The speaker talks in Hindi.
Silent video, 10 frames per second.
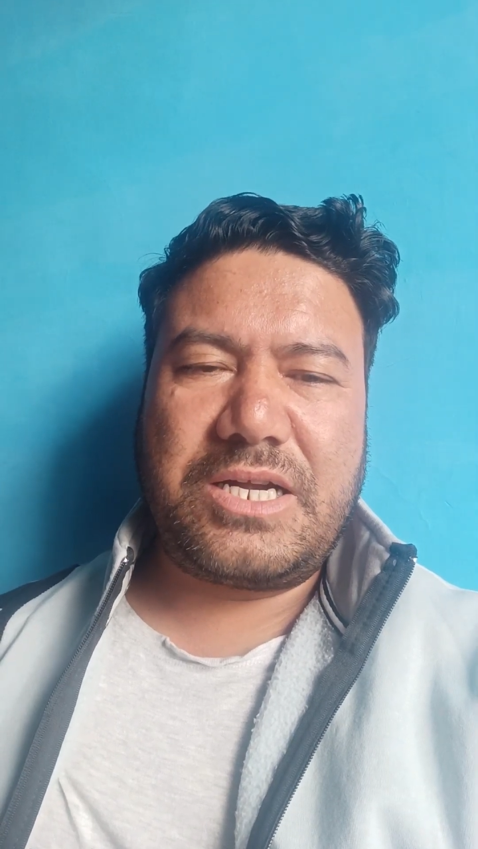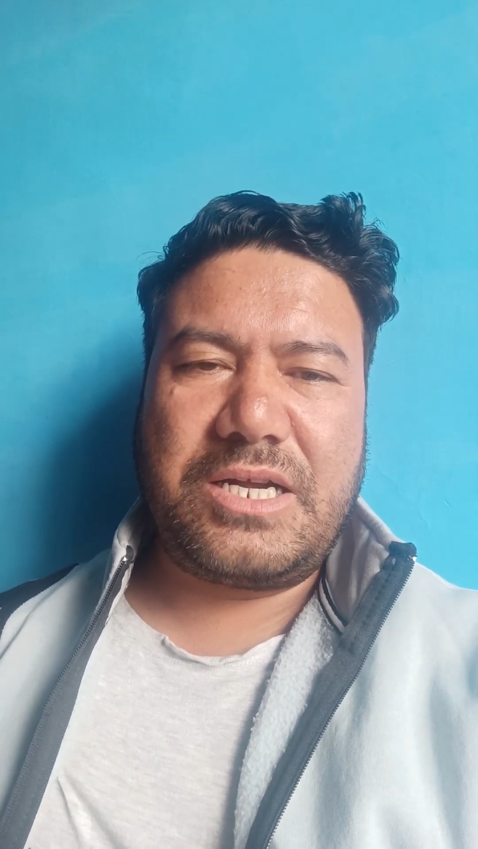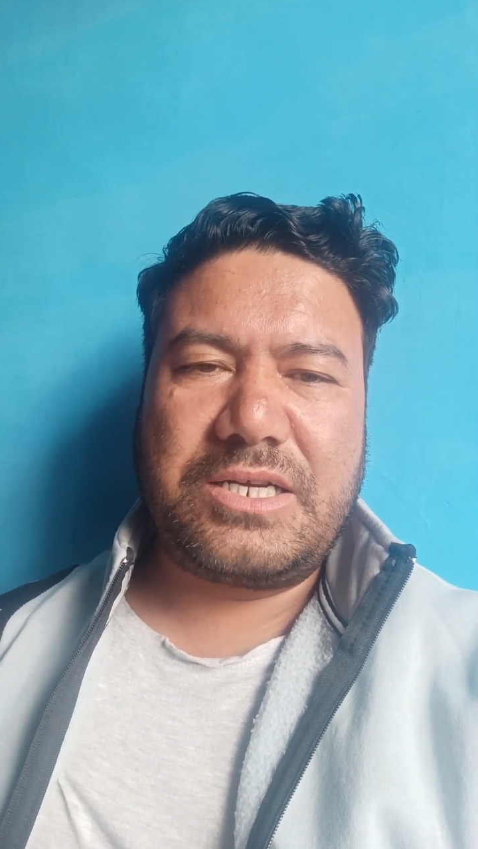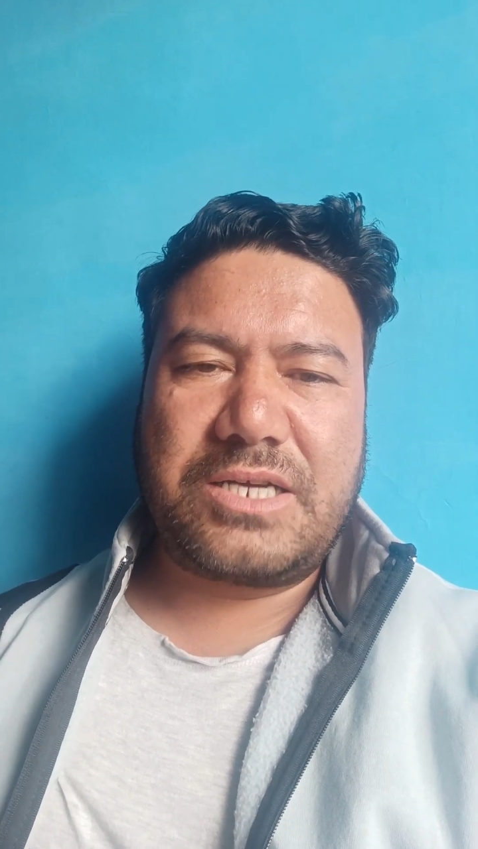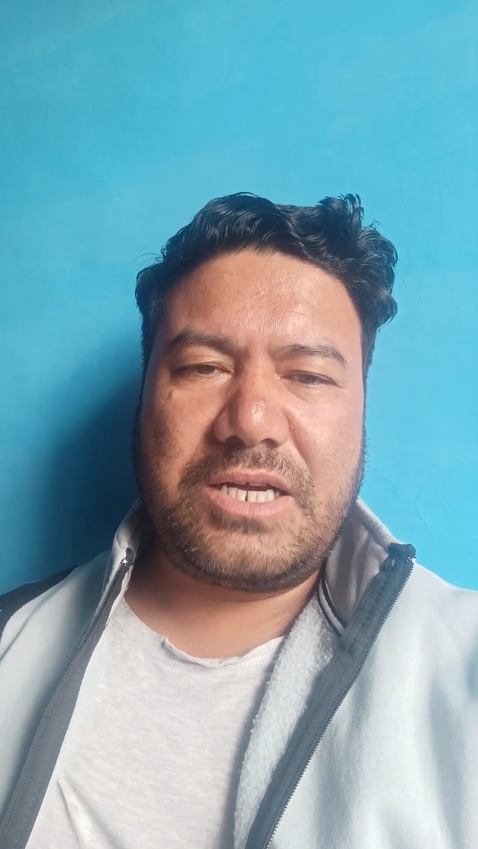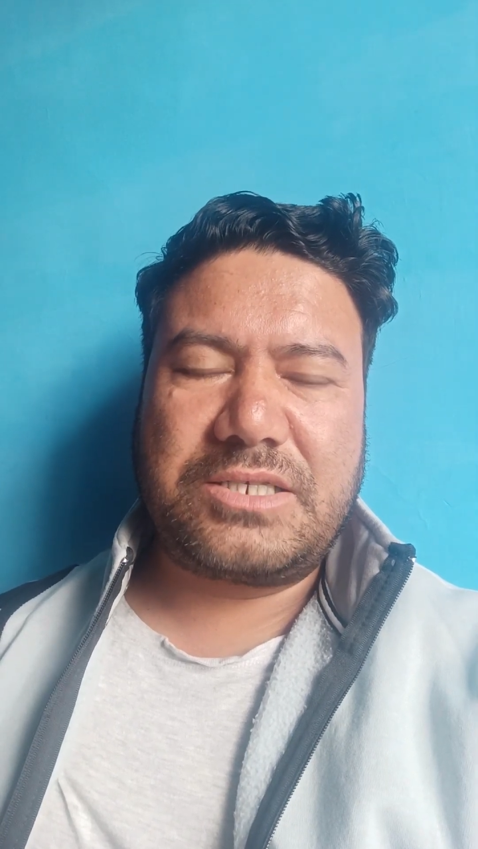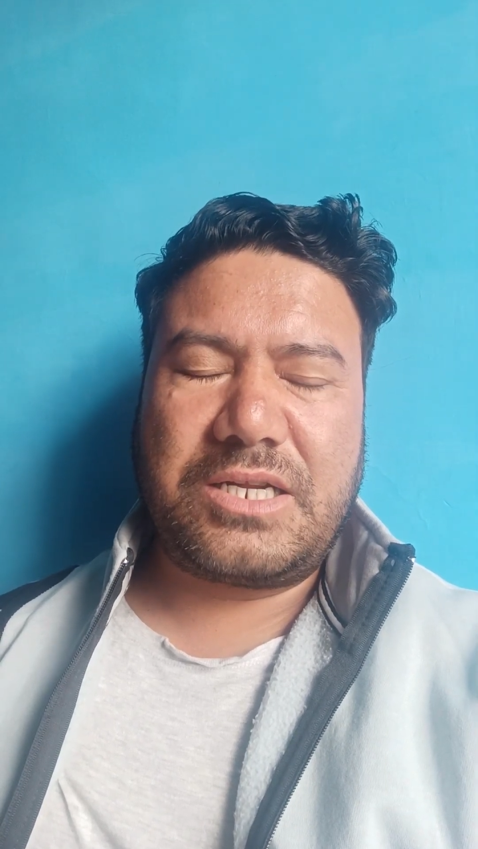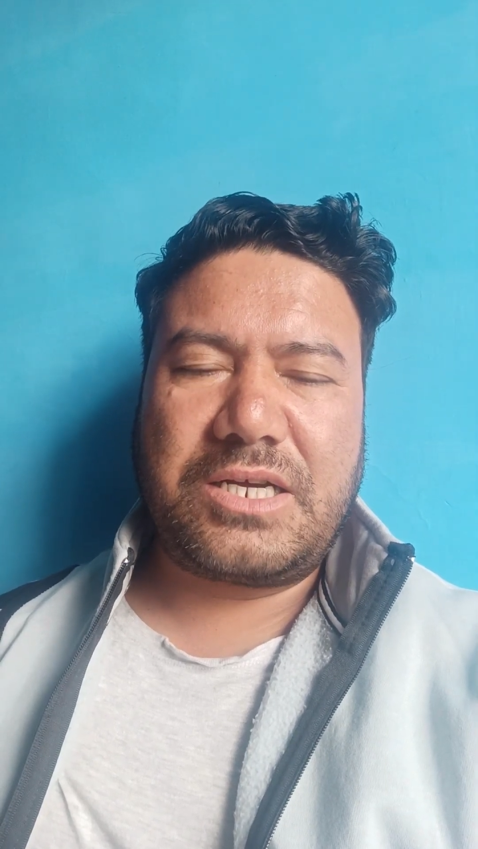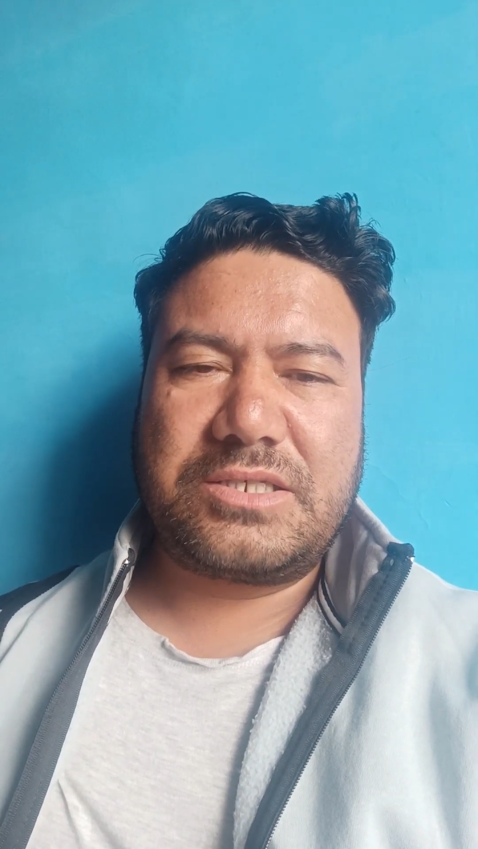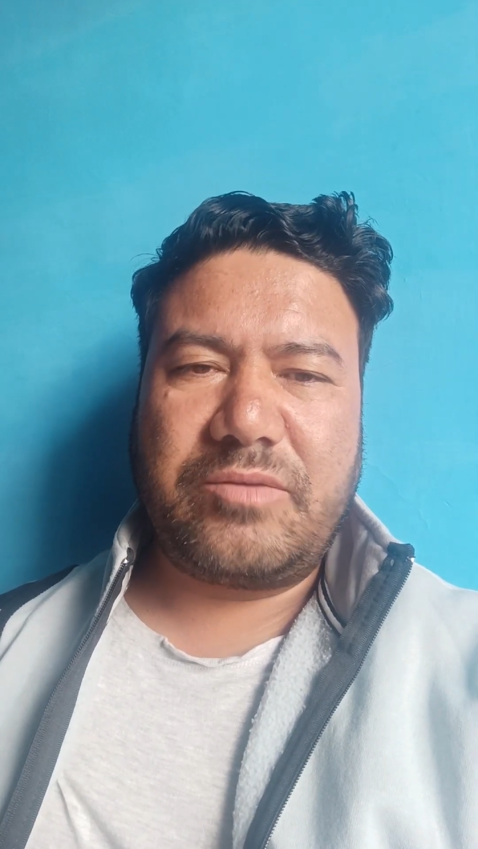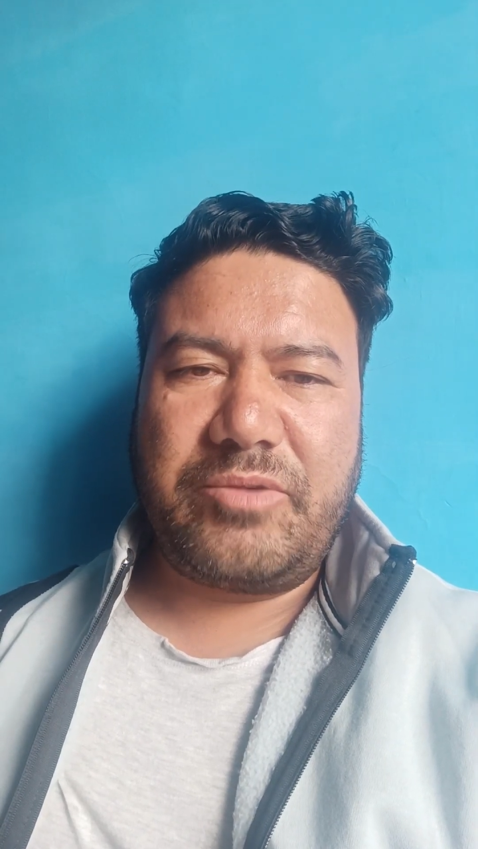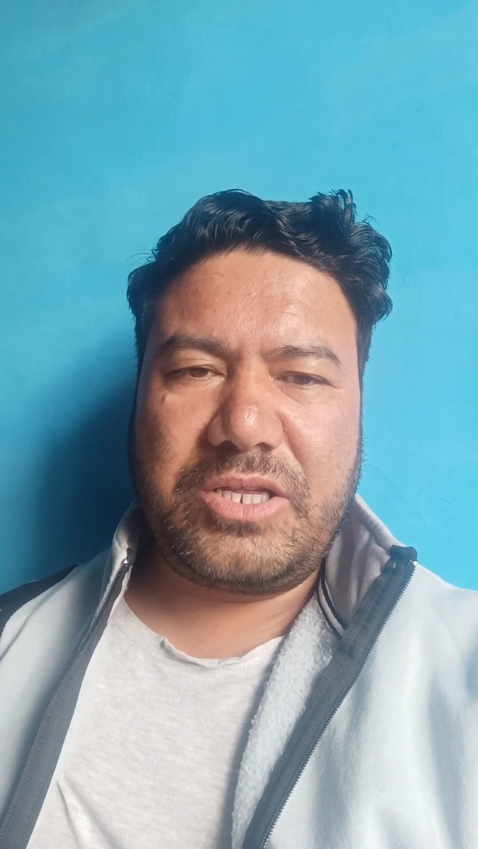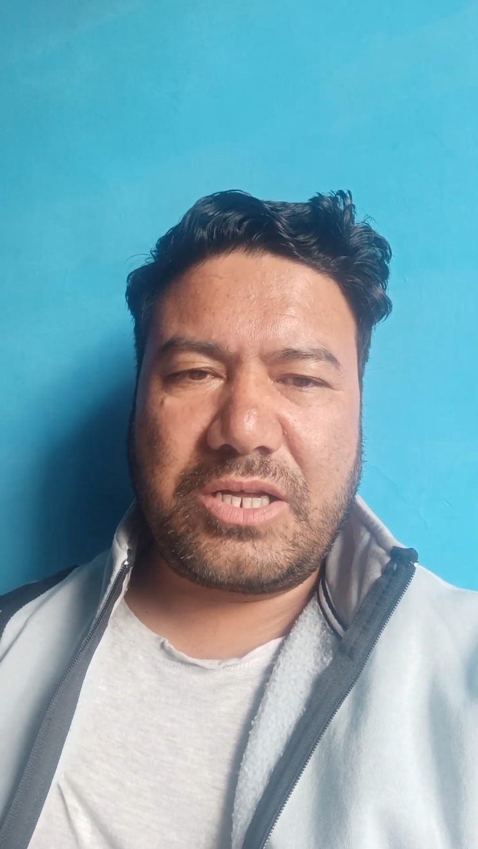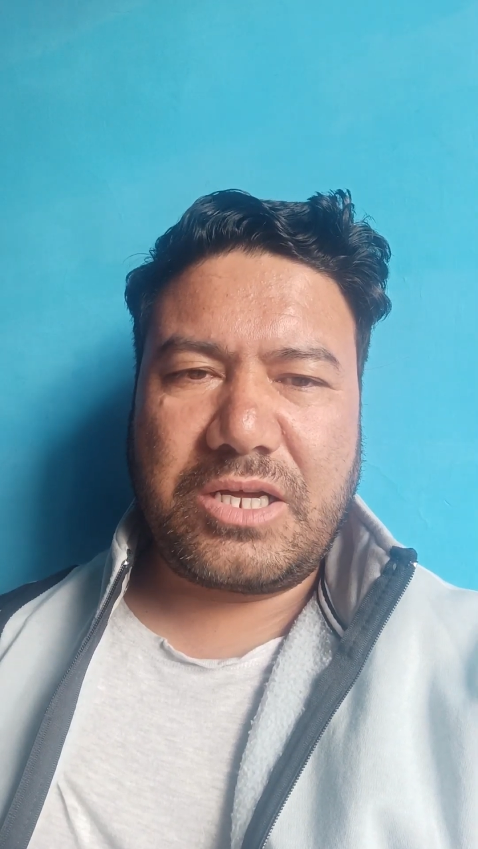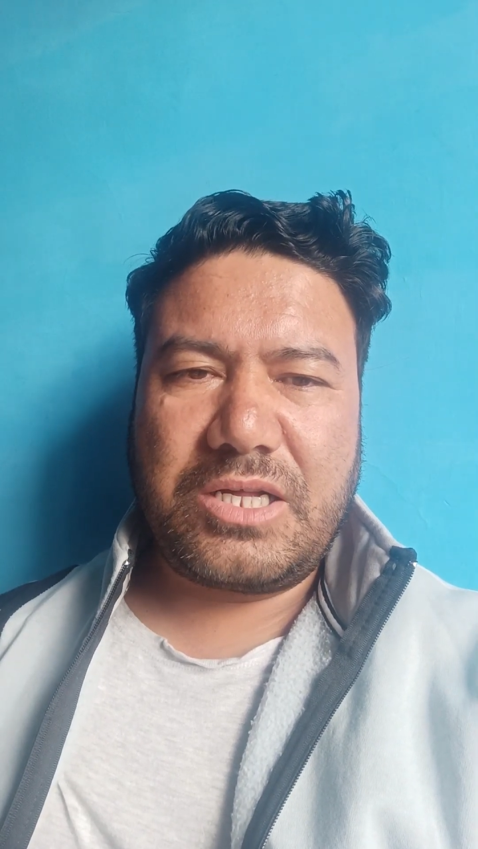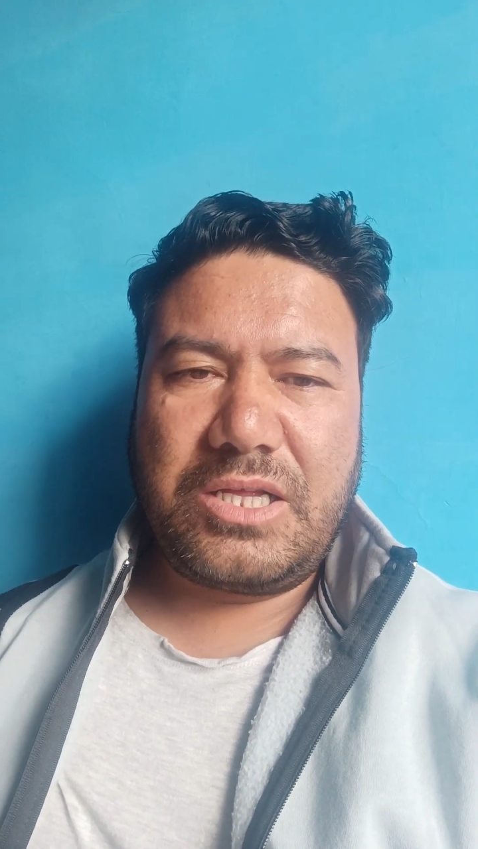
लैंड गाय चरागा ज़मीन था